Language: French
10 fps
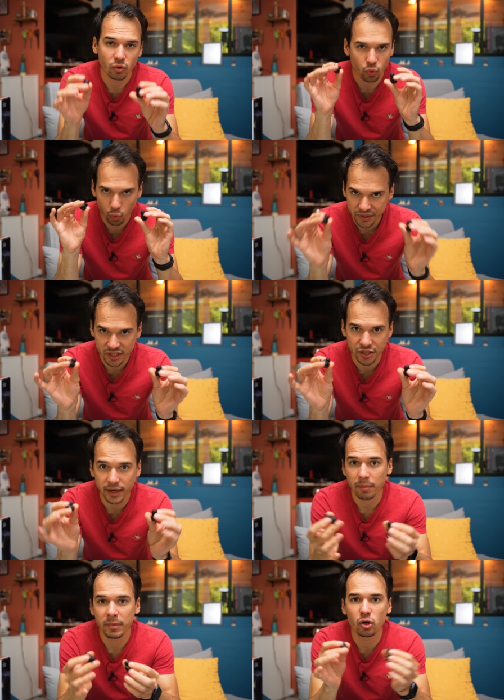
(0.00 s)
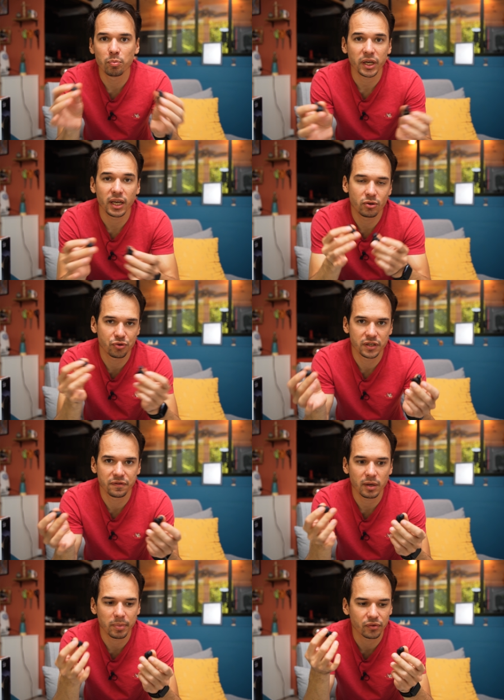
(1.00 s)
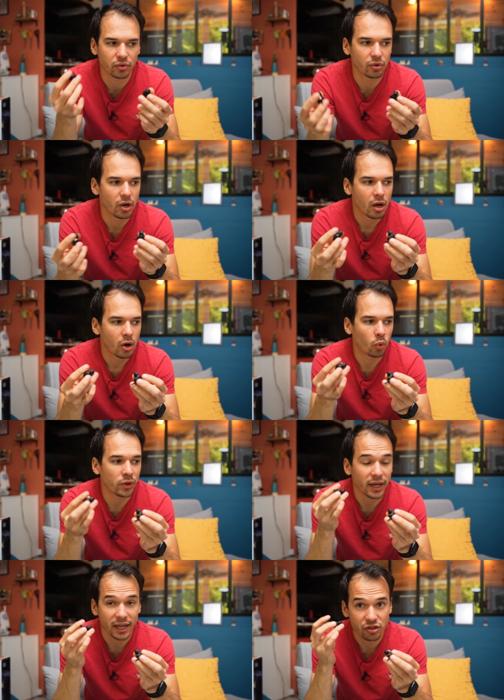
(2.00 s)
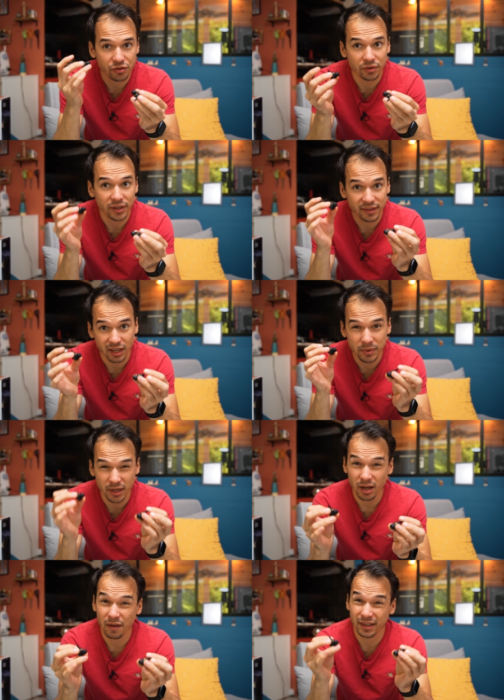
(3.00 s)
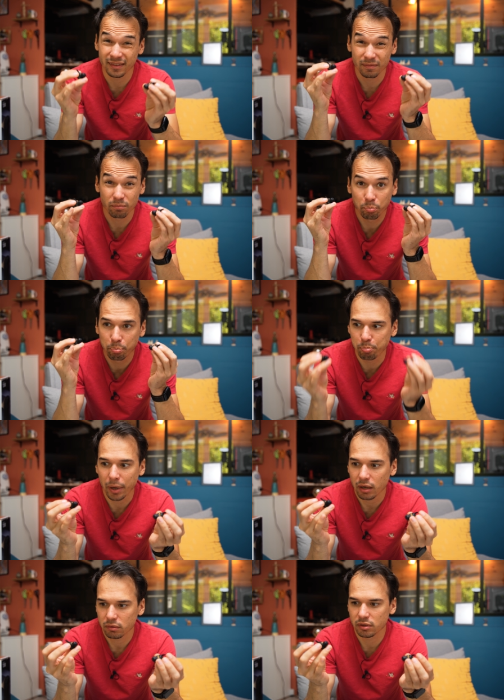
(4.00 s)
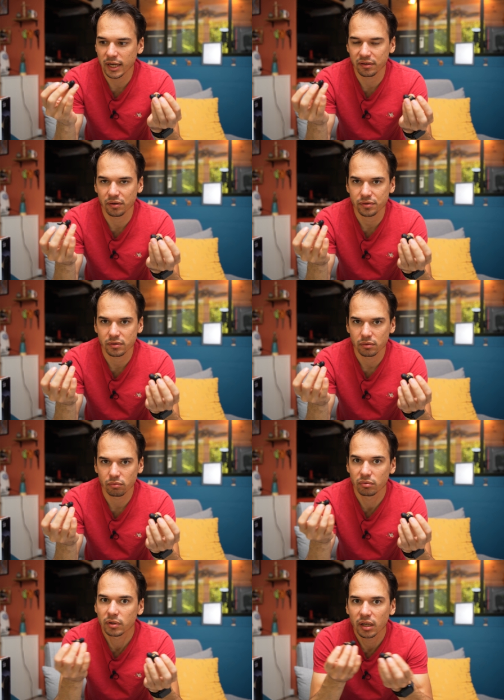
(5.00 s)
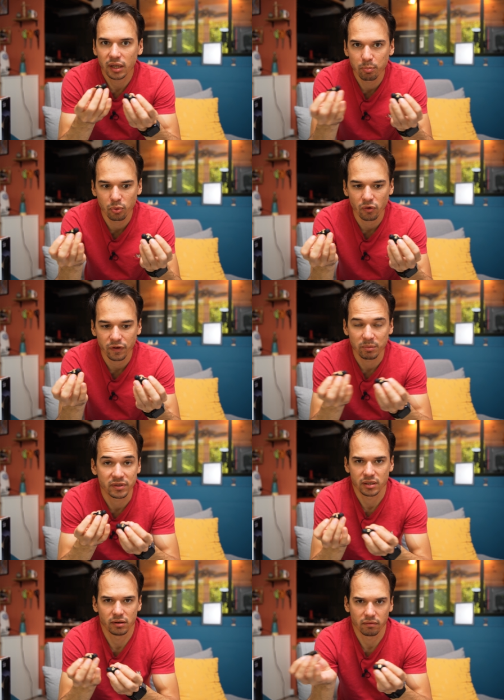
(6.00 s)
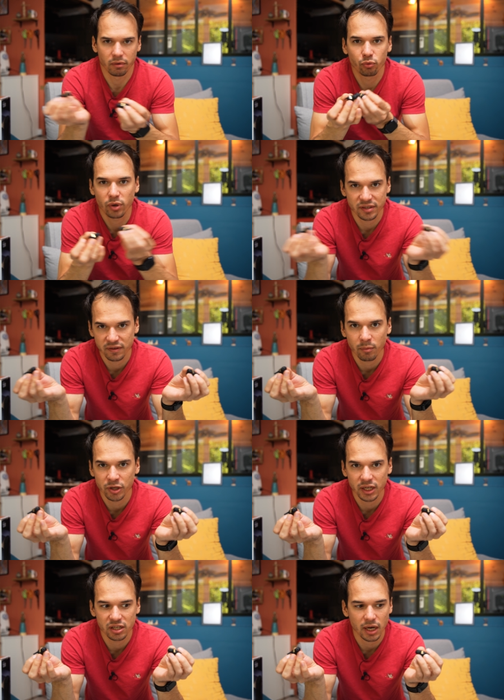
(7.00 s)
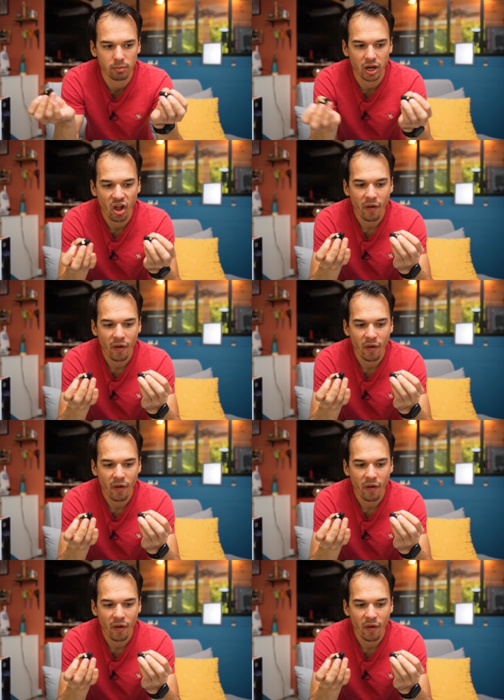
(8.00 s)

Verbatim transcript: Donc oui, c'est cher, mais le prix est justifié parce que on a quelque chose de très très bien avec pas latence, très très peu en fait, mais en tout cas c'est vraiment négligeable.